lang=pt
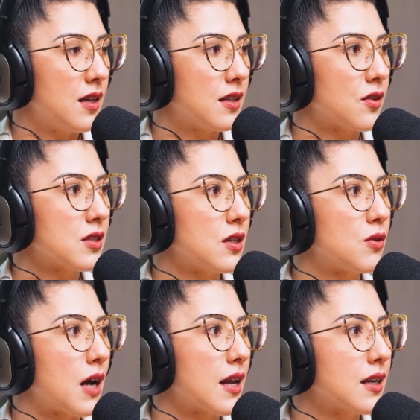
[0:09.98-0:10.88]
Então, assim,
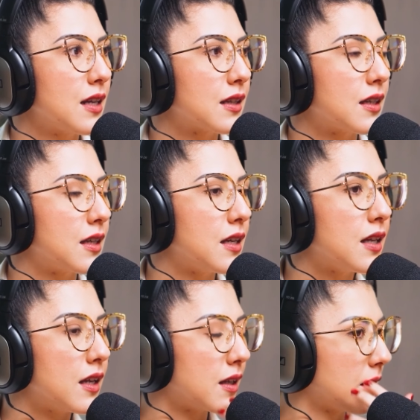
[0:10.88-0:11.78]
o cara que,
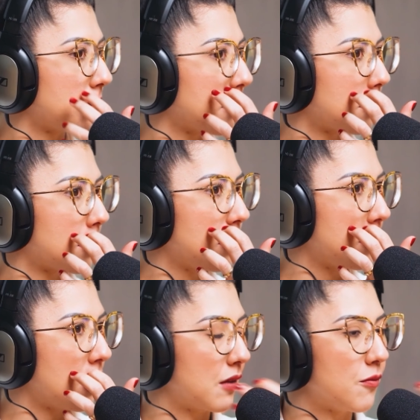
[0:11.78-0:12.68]
que,
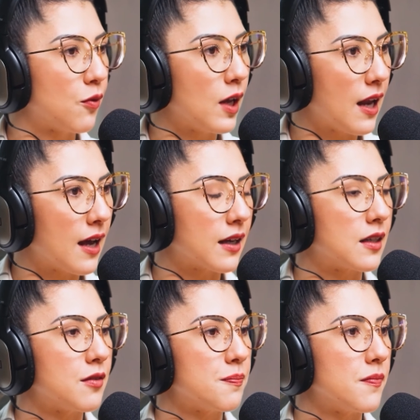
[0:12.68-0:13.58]
que foi lá,
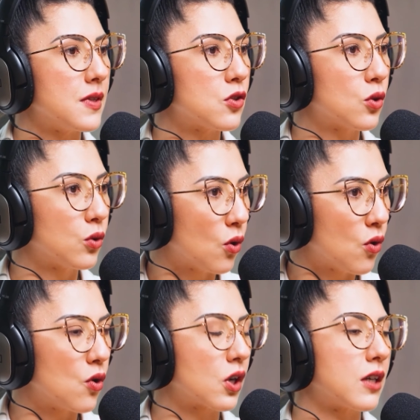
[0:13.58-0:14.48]
que
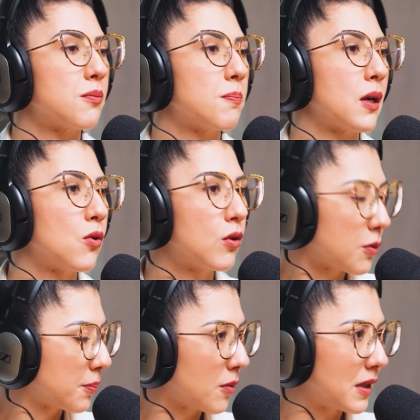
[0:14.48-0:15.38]
estudou, que pegou o
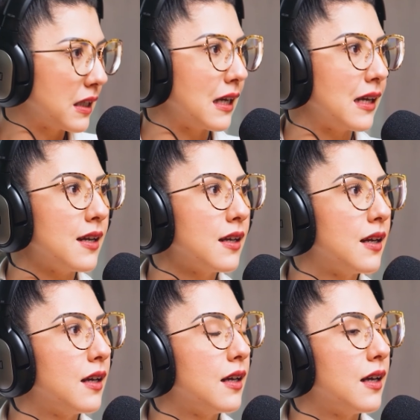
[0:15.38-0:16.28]
diploma
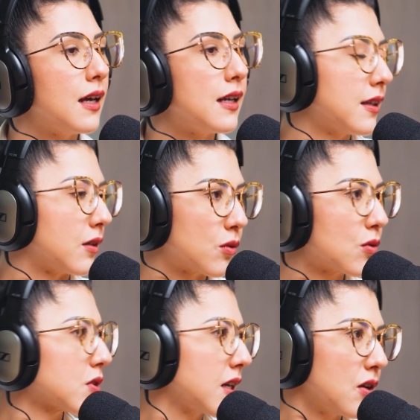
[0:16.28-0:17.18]
dele, ele não
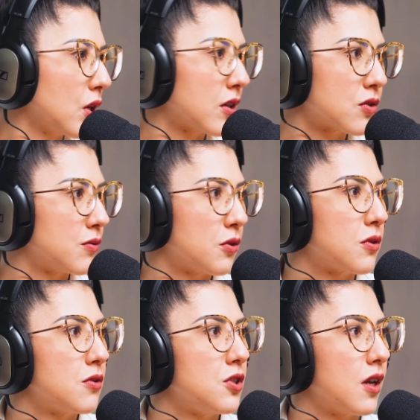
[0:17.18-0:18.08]
conseguiu resolver o
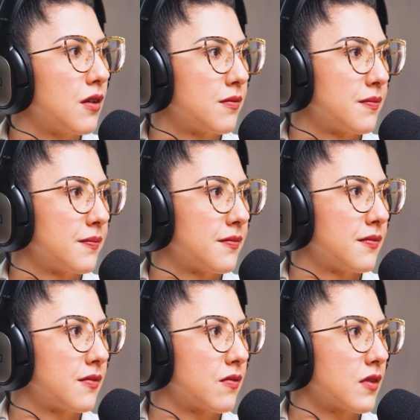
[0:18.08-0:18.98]
que eu tinha.
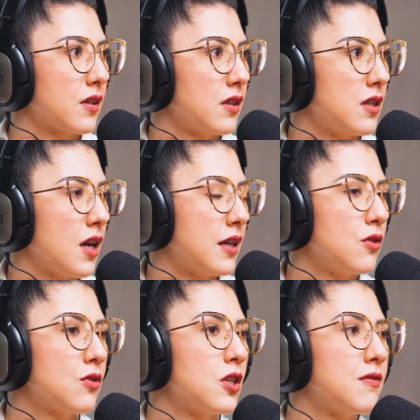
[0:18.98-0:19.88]
E aí
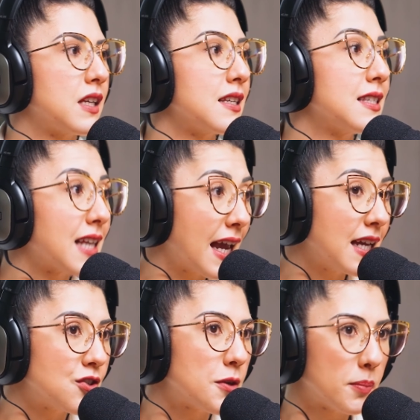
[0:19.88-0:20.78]
eu tive que,
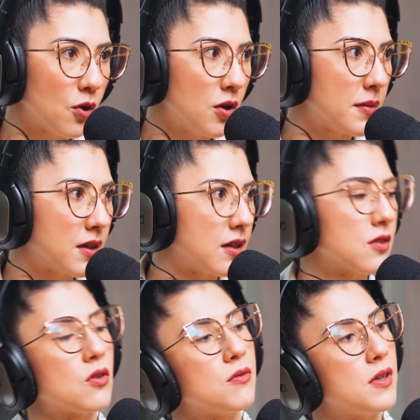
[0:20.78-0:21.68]
sem diploma,
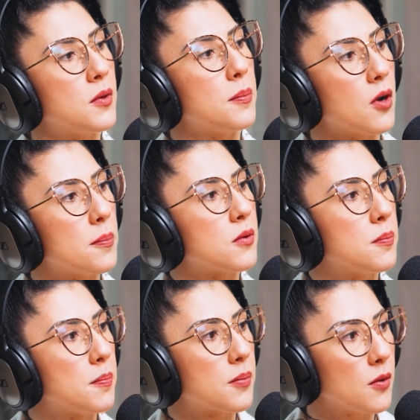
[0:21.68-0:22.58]
resolver meu próprio
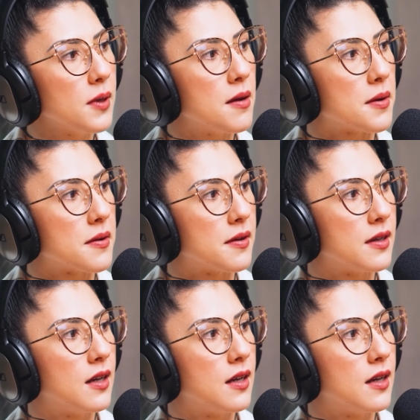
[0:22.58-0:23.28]
problema.